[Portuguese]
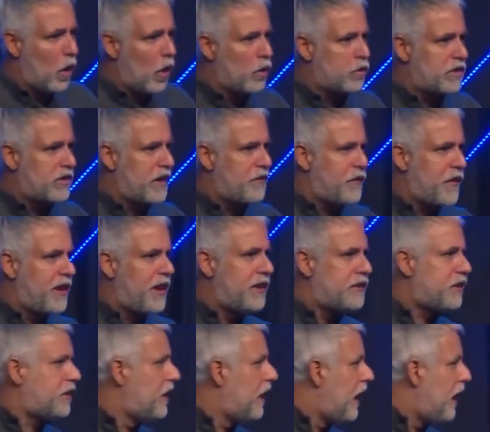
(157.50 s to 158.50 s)
com os
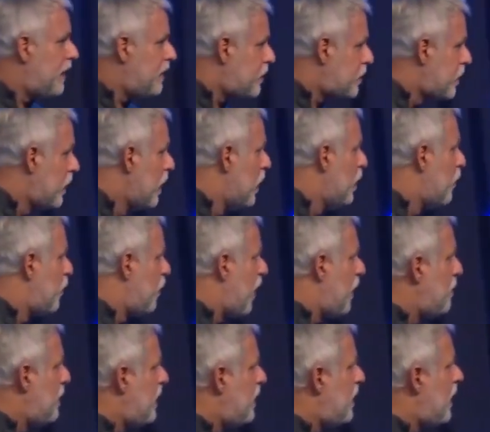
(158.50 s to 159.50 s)
referenciais
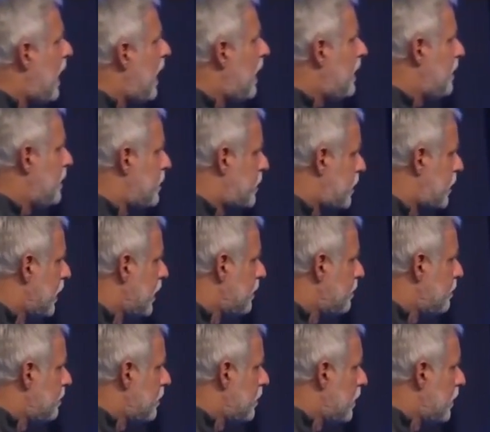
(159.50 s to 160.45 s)
familiares.